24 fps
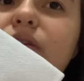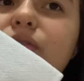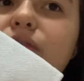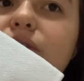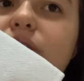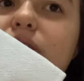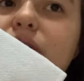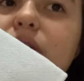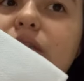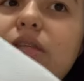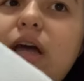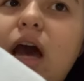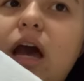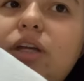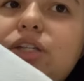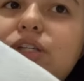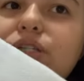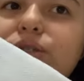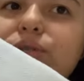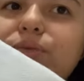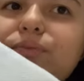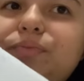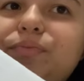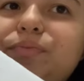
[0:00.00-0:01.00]
vocês
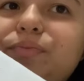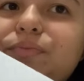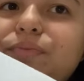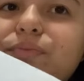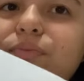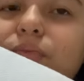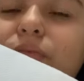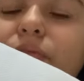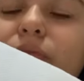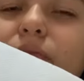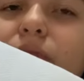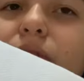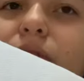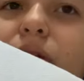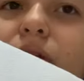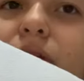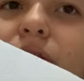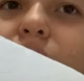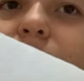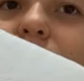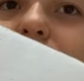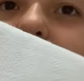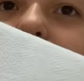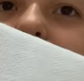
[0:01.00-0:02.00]
acham?
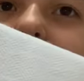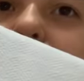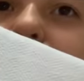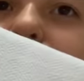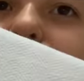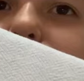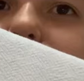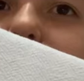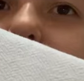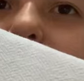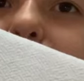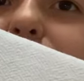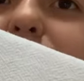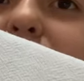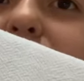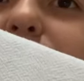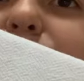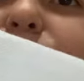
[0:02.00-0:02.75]
Fica bem